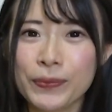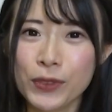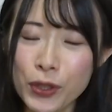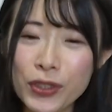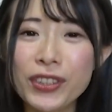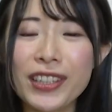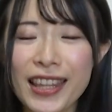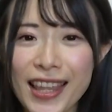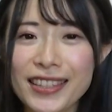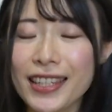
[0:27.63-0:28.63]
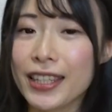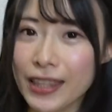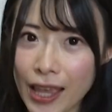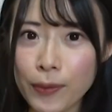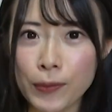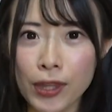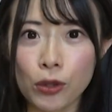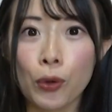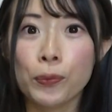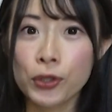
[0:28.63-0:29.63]
ということでね、ぜひね、えっ
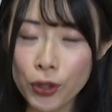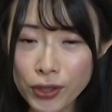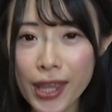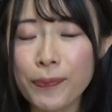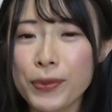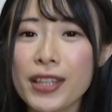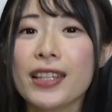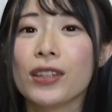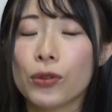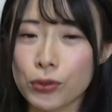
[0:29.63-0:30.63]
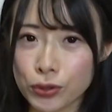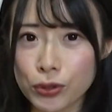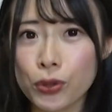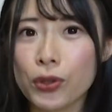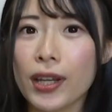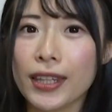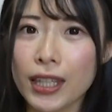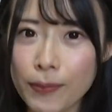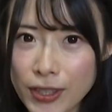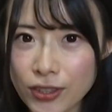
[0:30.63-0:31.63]
と、無料でプレゼントをすることがで
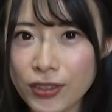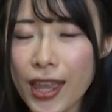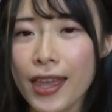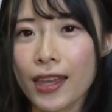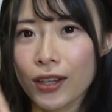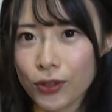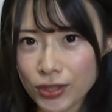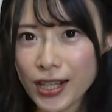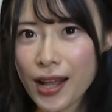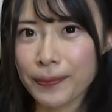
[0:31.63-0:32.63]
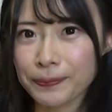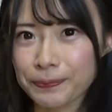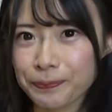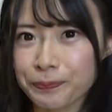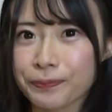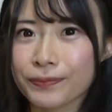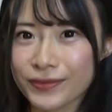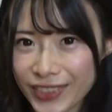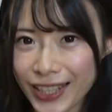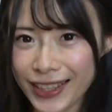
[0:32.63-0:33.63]
きますので、こちら、
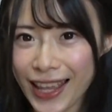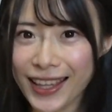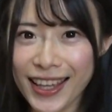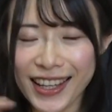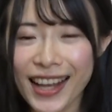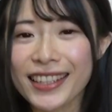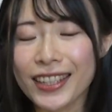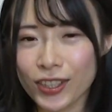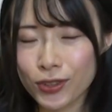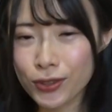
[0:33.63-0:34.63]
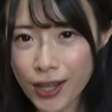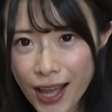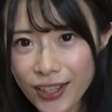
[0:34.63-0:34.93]
ぜひね、え下記 URL